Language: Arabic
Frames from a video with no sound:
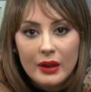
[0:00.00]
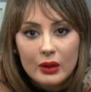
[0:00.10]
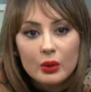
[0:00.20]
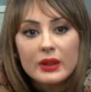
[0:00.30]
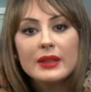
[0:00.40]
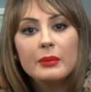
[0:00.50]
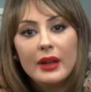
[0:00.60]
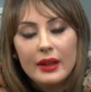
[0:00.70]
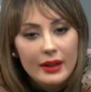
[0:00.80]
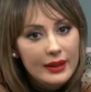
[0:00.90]
دونك سمع
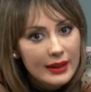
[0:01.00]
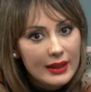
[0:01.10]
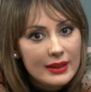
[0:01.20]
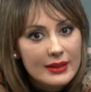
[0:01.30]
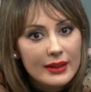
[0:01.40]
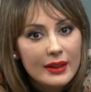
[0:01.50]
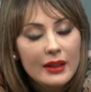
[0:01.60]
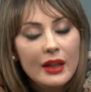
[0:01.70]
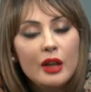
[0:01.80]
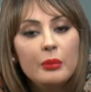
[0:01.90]
لذاك الانسان
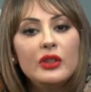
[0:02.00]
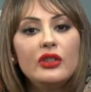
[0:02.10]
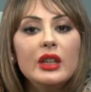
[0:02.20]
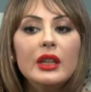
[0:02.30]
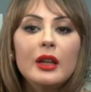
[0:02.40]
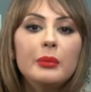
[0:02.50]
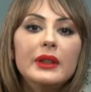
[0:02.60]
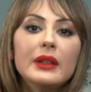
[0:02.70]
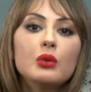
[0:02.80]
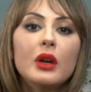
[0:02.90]
ماشي لا
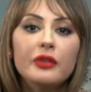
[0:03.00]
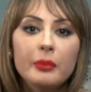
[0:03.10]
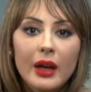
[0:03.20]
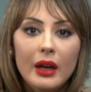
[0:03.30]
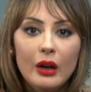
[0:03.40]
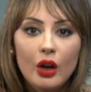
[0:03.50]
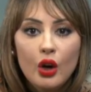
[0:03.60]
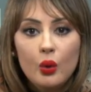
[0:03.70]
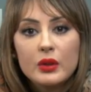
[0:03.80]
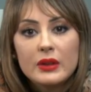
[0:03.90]
بدا توقف معاه
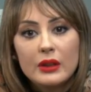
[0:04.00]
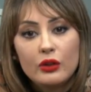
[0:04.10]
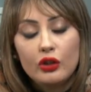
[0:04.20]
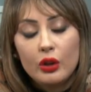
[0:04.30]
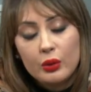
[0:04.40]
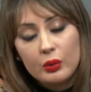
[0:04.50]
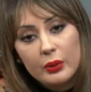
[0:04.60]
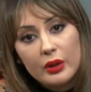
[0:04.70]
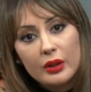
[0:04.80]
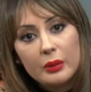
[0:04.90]
وتشعروا
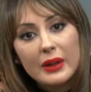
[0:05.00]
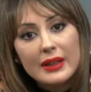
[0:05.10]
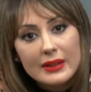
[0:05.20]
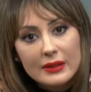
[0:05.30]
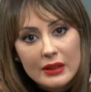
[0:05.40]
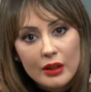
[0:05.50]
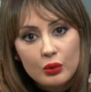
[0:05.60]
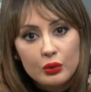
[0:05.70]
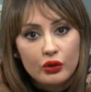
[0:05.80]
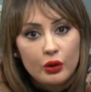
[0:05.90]
بالبلاصه
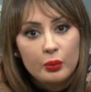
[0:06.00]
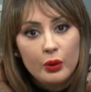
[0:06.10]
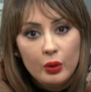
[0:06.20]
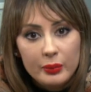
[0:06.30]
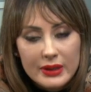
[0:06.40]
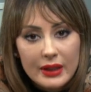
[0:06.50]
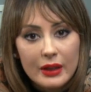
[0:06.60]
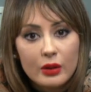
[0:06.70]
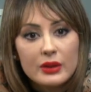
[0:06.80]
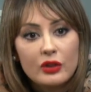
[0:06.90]
ديالو وتشعروا بالحب
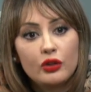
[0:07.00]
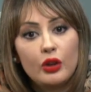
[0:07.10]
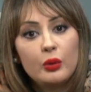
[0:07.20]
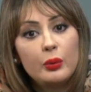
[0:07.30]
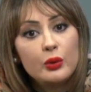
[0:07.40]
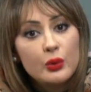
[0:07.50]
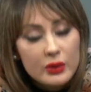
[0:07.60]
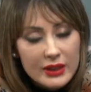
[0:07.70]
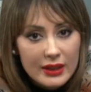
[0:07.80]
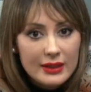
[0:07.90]
ديالك وتشعروا
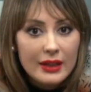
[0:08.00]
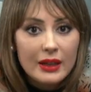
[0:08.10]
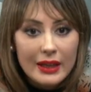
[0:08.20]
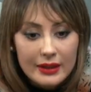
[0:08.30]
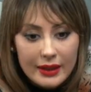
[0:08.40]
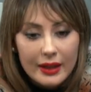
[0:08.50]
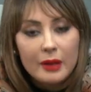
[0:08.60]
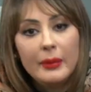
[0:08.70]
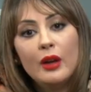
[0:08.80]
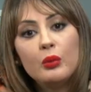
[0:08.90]
بالسوتيان ديالك انك
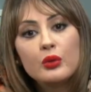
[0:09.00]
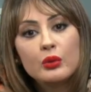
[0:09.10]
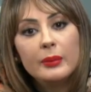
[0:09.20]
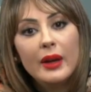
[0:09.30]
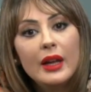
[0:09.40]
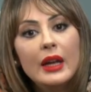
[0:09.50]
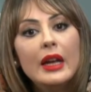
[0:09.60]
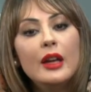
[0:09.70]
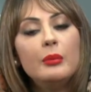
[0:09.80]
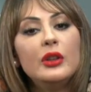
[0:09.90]
راك معاه وموجود معاه
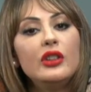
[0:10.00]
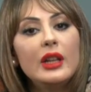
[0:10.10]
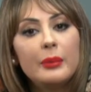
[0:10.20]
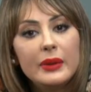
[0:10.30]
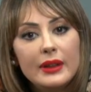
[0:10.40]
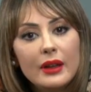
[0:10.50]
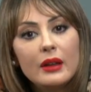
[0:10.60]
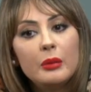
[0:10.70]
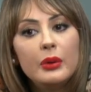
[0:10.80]
ماشي لا بدا